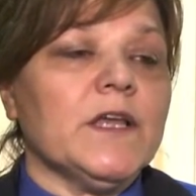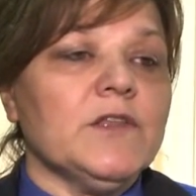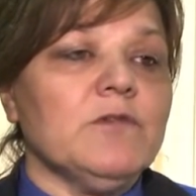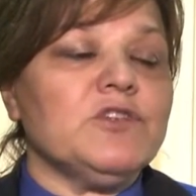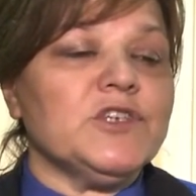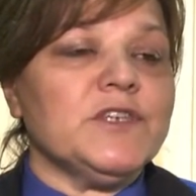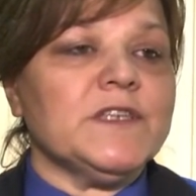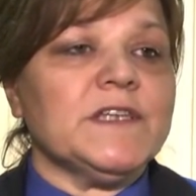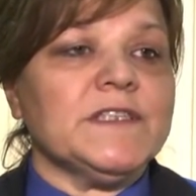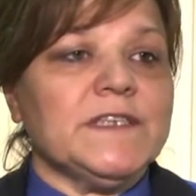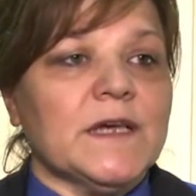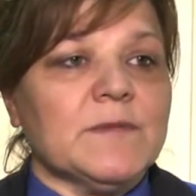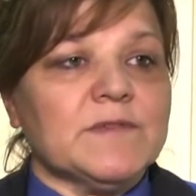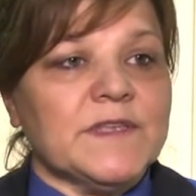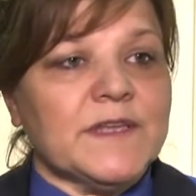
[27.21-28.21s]
не учтены
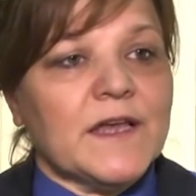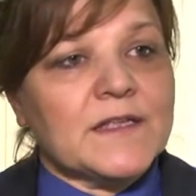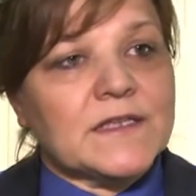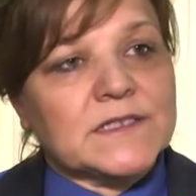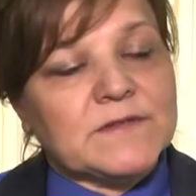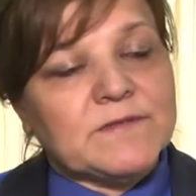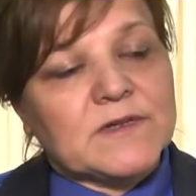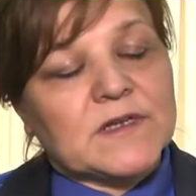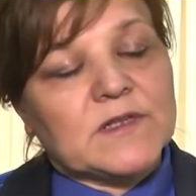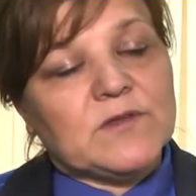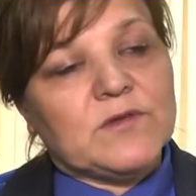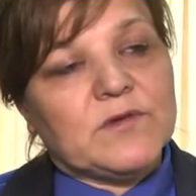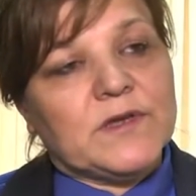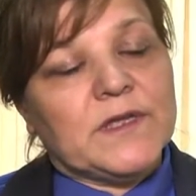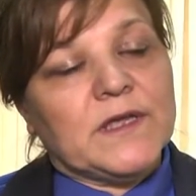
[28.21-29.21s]
те обстоятельства,
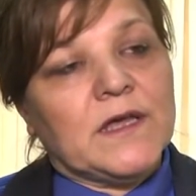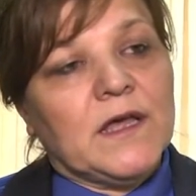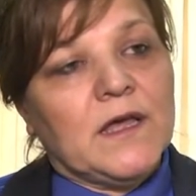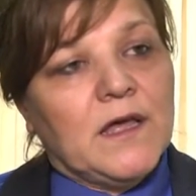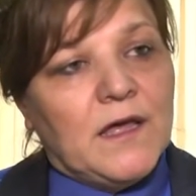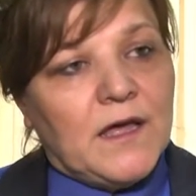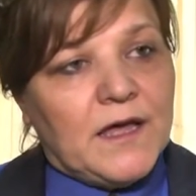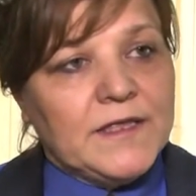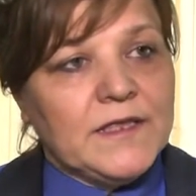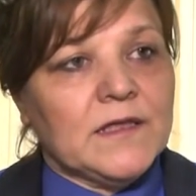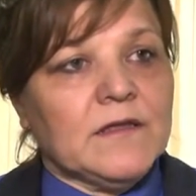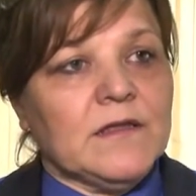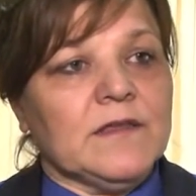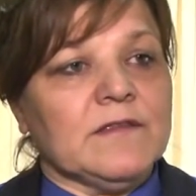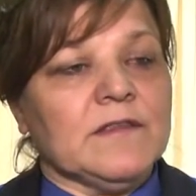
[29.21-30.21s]
которые
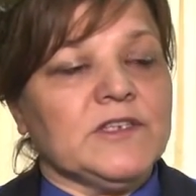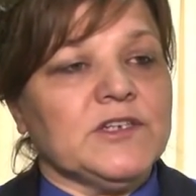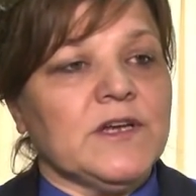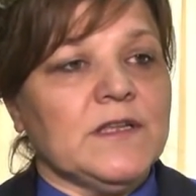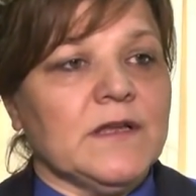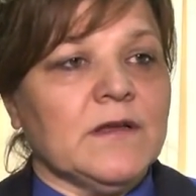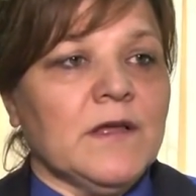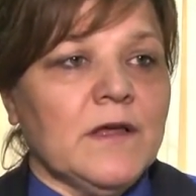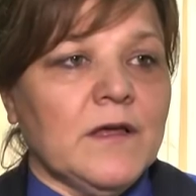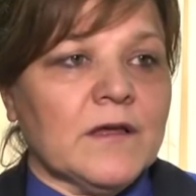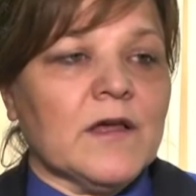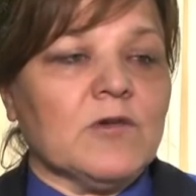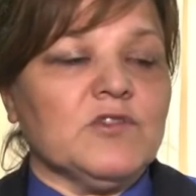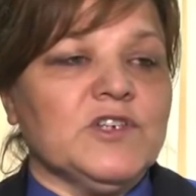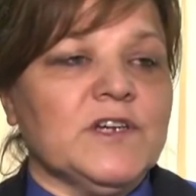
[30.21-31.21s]
они изначально,
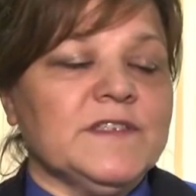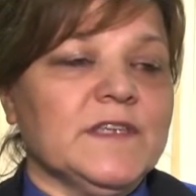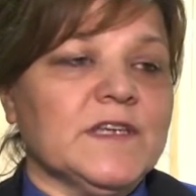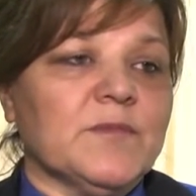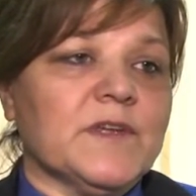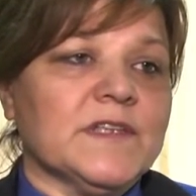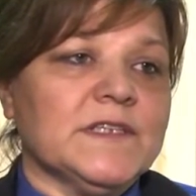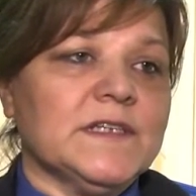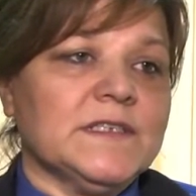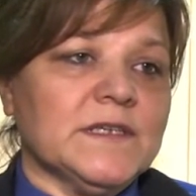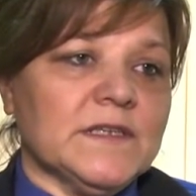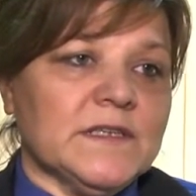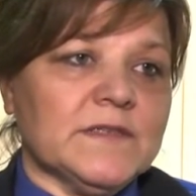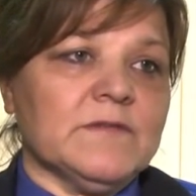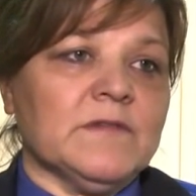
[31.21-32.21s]
как участники
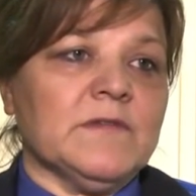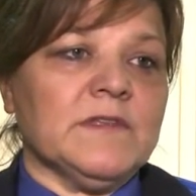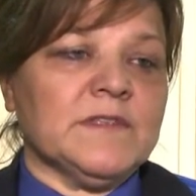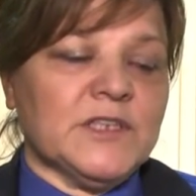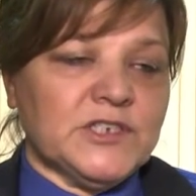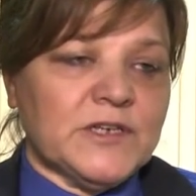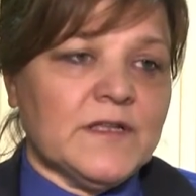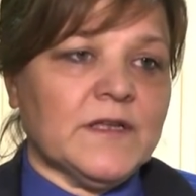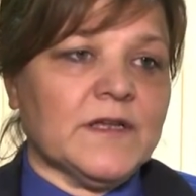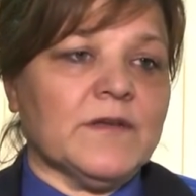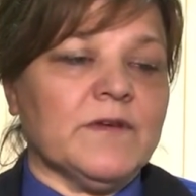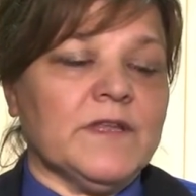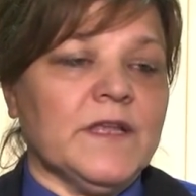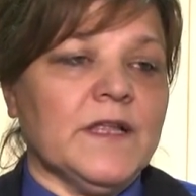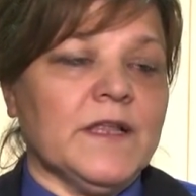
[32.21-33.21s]
процесса, изначально
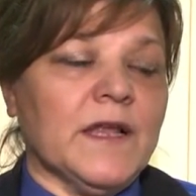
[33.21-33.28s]
говорили